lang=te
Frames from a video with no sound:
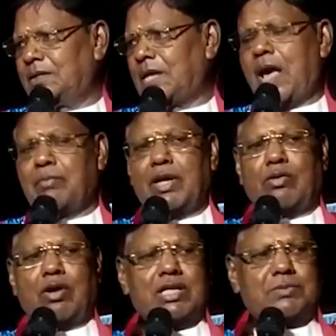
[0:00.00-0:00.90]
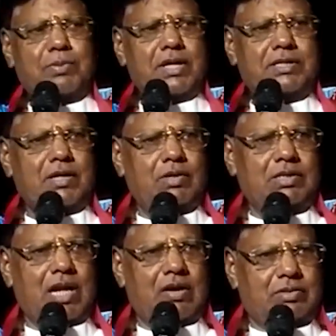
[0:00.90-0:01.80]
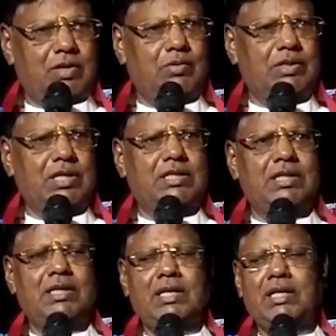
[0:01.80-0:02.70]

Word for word: టైంని కూడా స్పేర్ చేయవలసిన అవసరం ఉంటుంది